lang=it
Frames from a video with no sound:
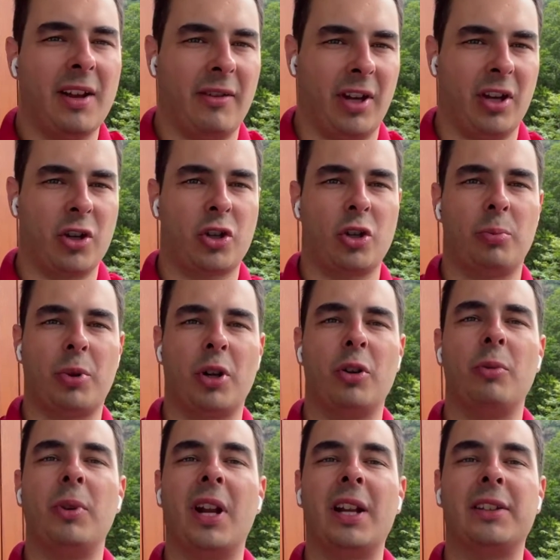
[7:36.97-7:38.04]
vengono eh,
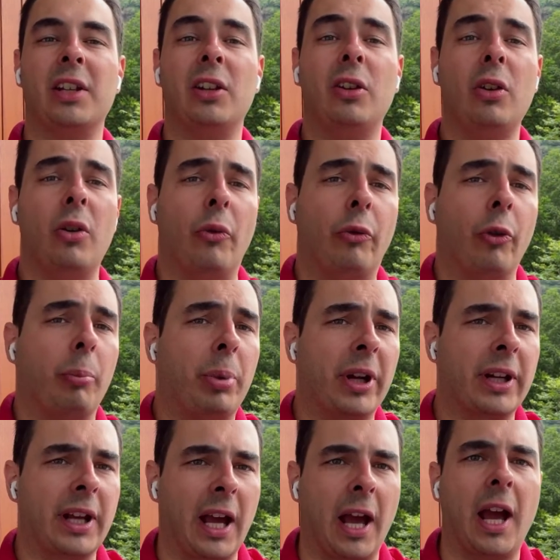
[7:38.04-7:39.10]
soprannominati LUF,
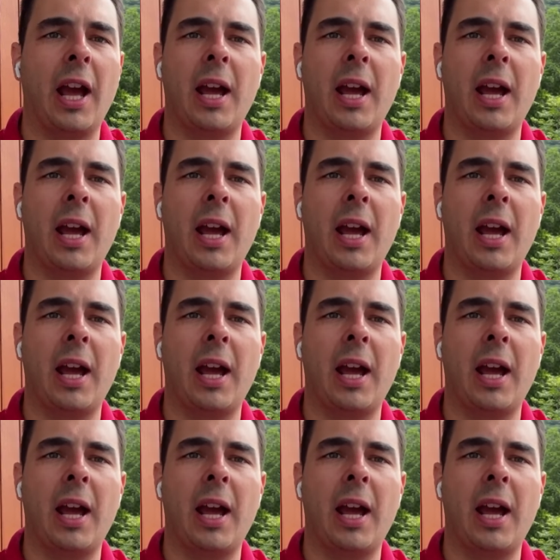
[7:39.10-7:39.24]
perché?